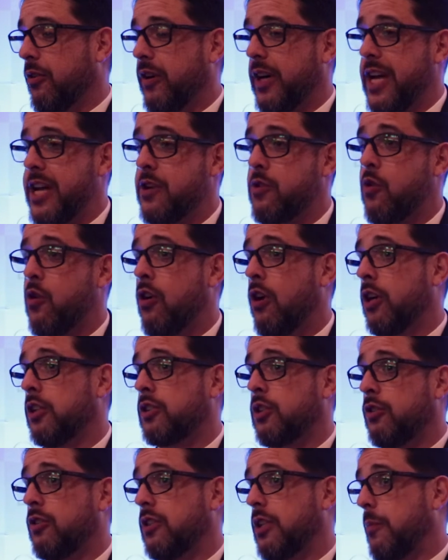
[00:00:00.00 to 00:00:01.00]
É um
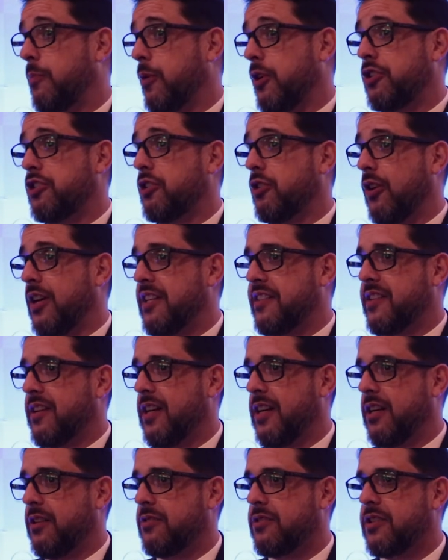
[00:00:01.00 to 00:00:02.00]
reencontro depois de dois
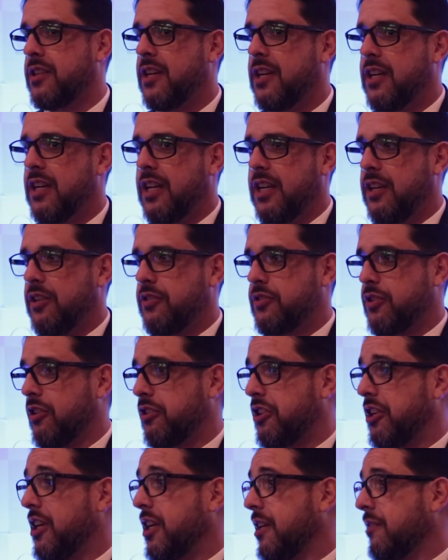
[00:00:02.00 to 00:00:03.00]
anos. Isso
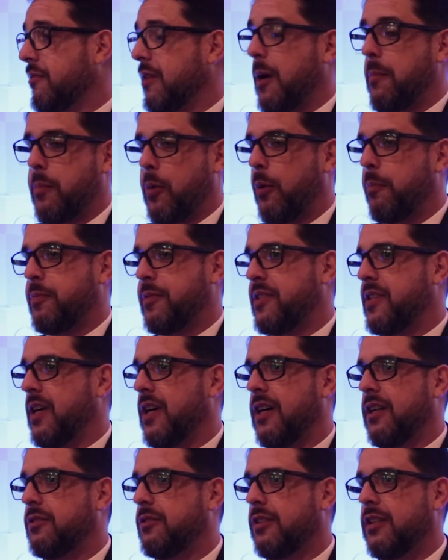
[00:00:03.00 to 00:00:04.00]
aqui está
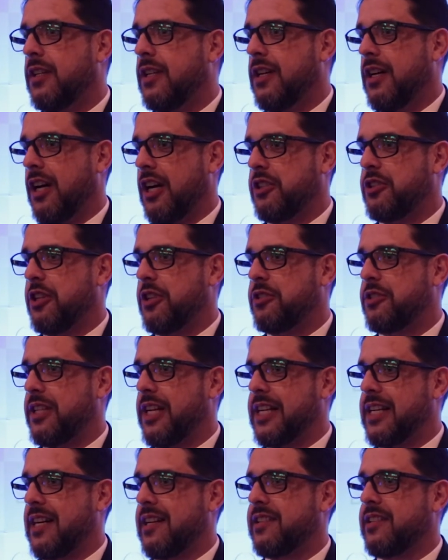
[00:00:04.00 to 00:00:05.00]
propiciando a gente
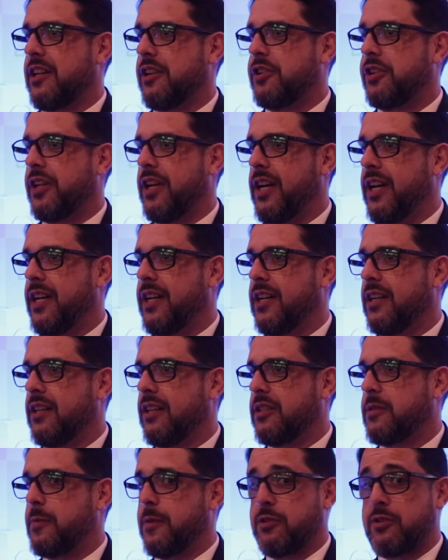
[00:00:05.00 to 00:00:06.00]
ter casa cheia,
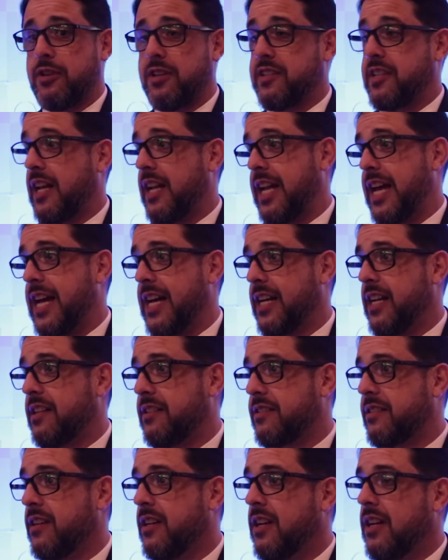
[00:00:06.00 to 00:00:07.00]
as pessoas
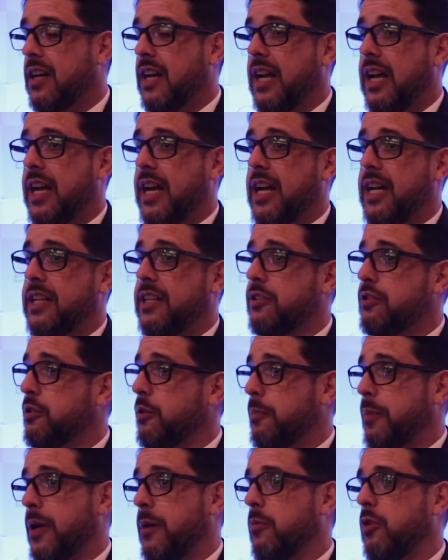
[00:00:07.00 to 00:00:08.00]
alegres é, e
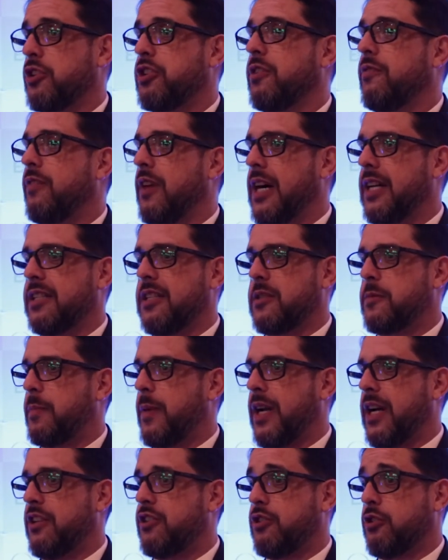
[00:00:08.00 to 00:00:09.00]
super motivadas
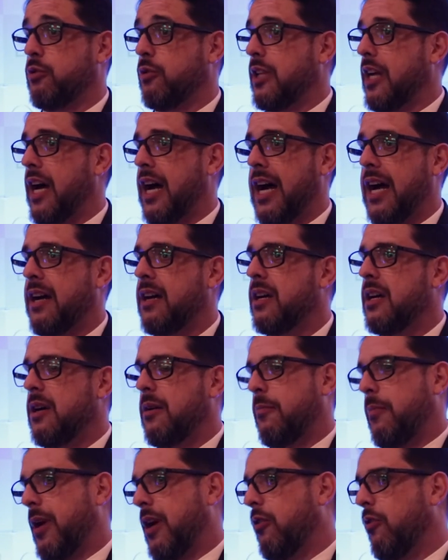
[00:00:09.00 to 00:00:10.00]
para estudar,
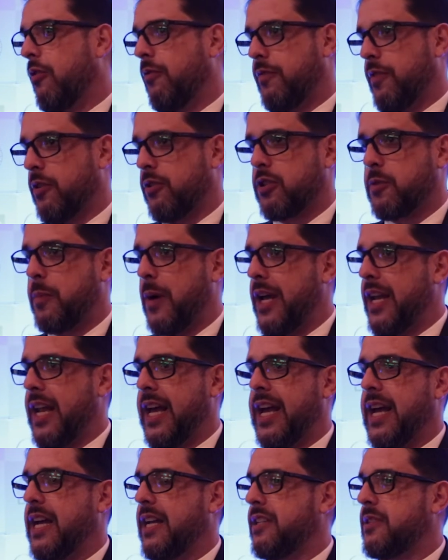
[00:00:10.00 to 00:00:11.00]
para ouvir os
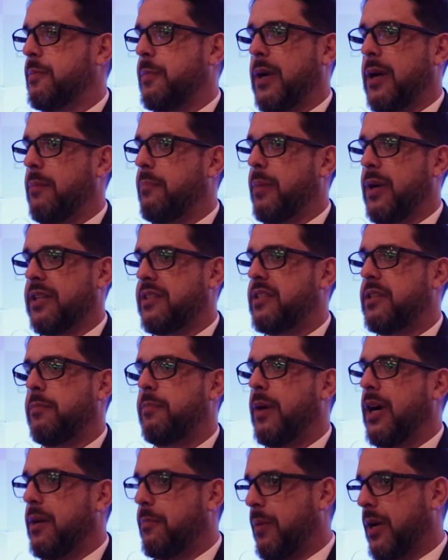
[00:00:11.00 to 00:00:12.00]
painéis, para
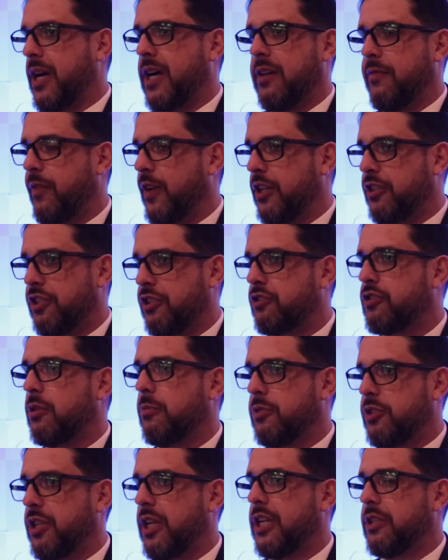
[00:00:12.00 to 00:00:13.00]
participar e para refletir
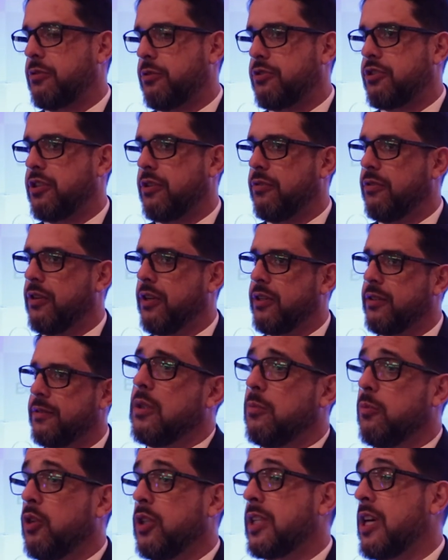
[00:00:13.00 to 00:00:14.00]
sobre o direito do seguro.
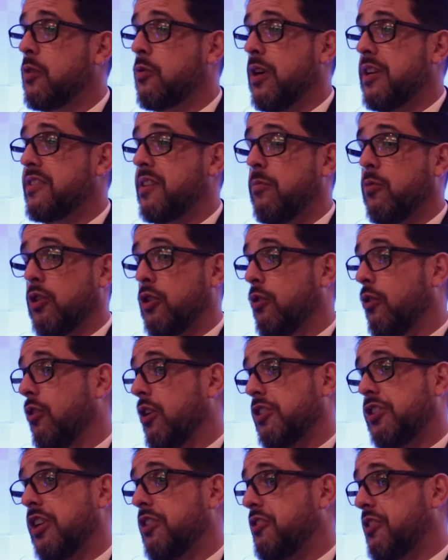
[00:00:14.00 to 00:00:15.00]
Muita coisa mudou,
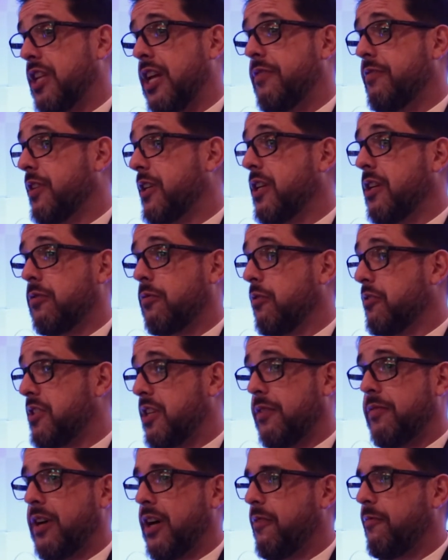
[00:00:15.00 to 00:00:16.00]
a gente teve que
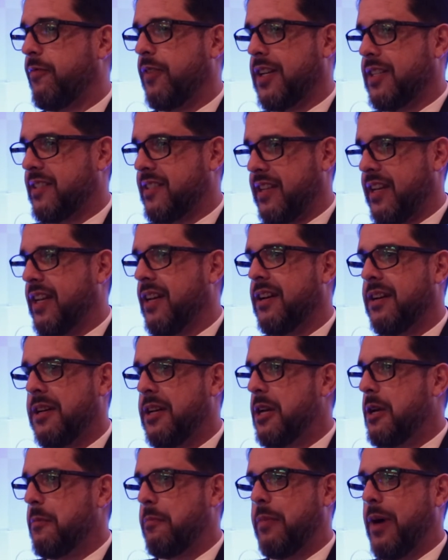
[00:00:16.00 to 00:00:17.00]
inclusive refazer
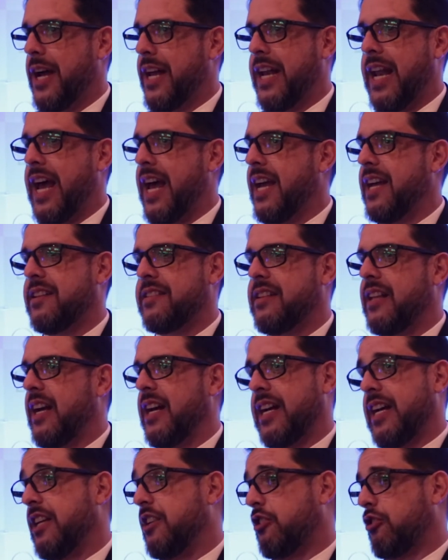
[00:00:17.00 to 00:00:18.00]
painéis,
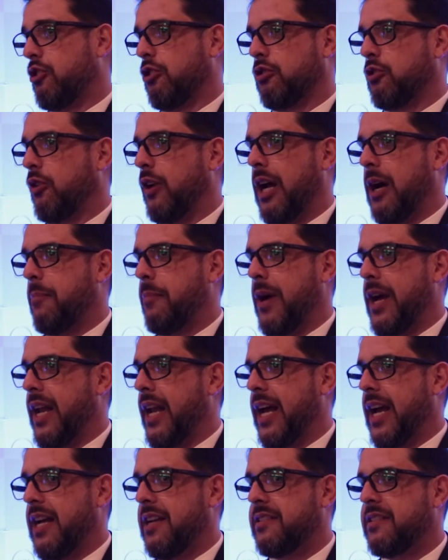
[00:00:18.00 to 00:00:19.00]
né, reestruturar
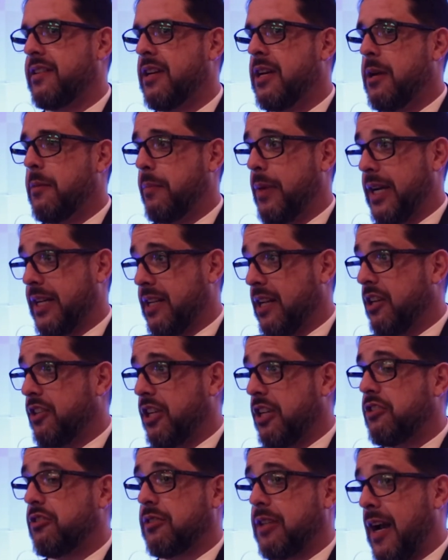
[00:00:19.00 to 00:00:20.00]
painéis, para que a
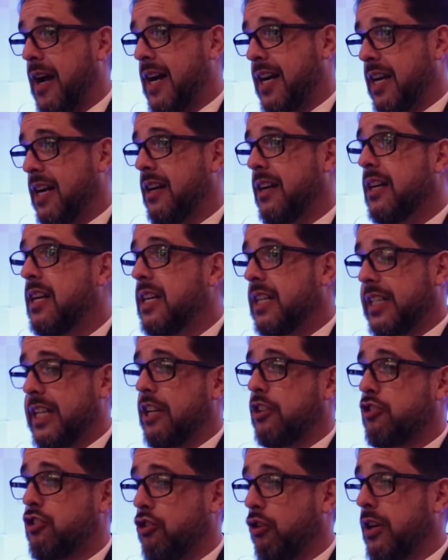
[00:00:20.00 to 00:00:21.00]
gente traga
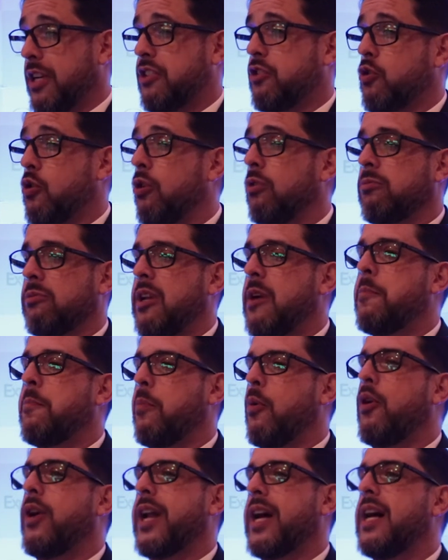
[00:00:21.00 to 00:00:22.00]
questões
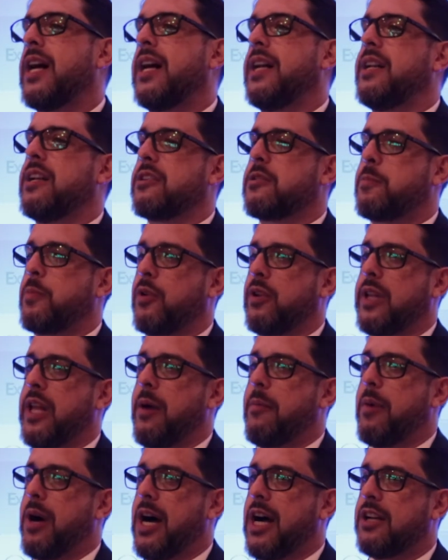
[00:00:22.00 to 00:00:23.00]
contemporâneas para o
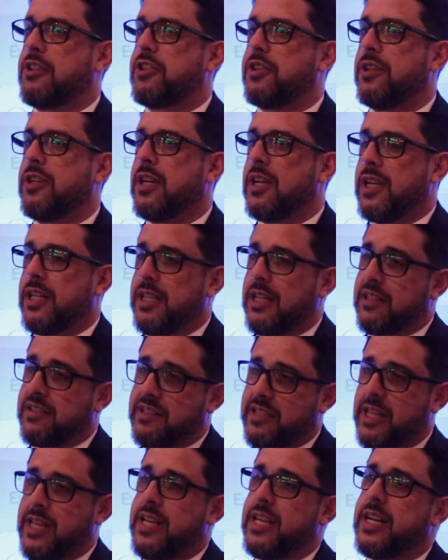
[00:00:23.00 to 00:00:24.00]
debate e
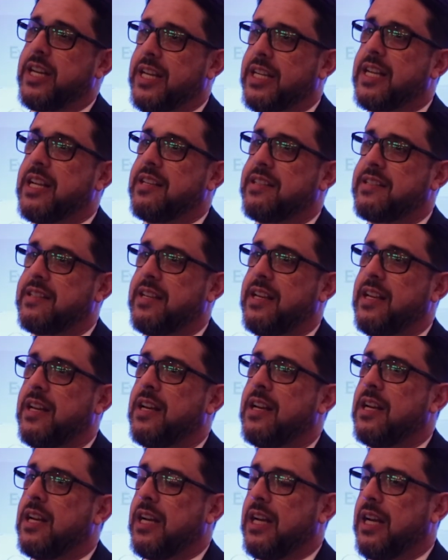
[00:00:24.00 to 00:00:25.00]
assim enriquecer
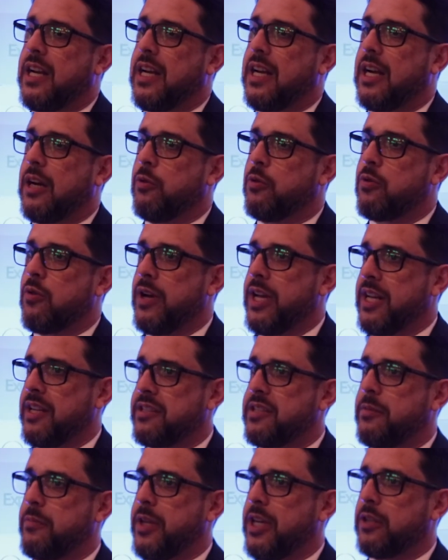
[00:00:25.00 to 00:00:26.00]
é, o
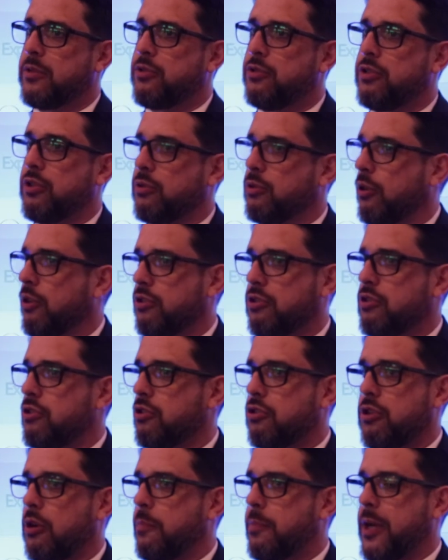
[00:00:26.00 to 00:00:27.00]
conhecimento de todos
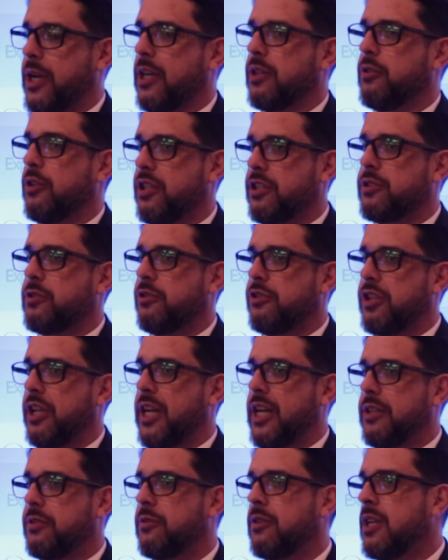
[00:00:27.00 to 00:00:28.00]
os operadores do
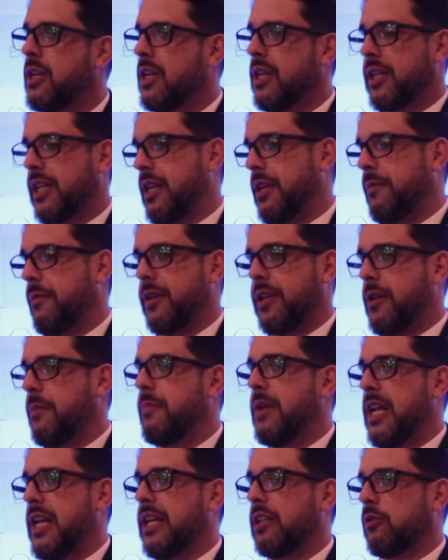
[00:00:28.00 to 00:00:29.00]
direito que, que
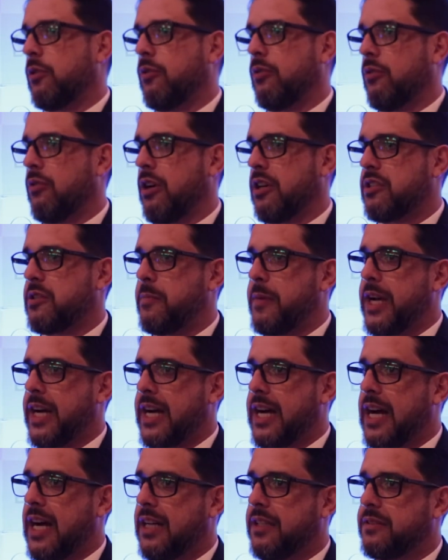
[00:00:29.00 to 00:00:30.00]
militam no nosso
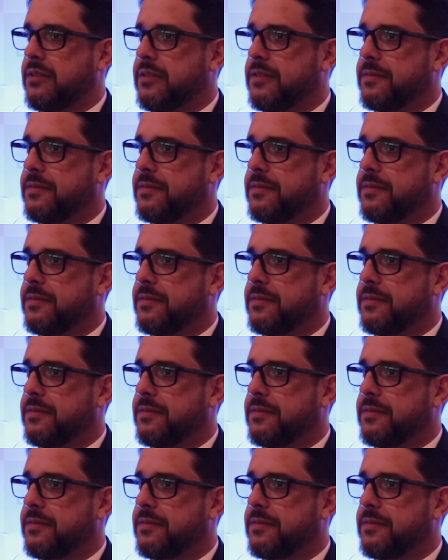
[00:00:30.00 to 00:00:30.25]
mercado.